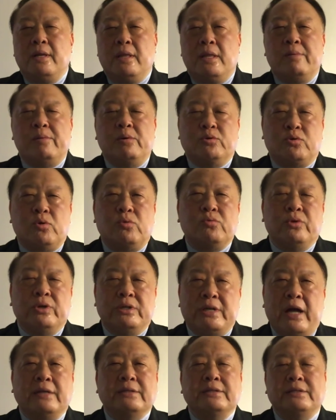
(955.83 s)
那么终
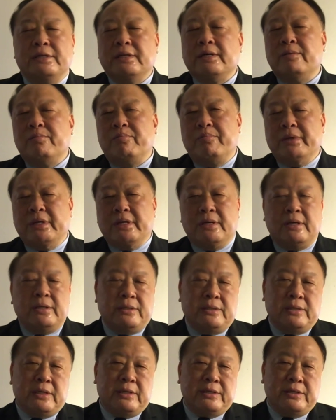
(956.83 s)
于让这个这个
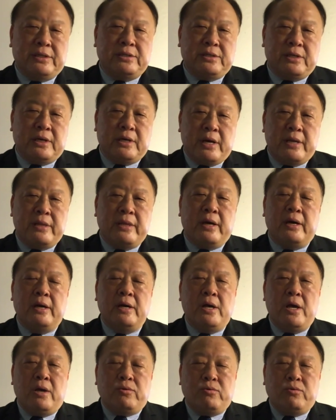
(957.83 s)
这个金正恩呢，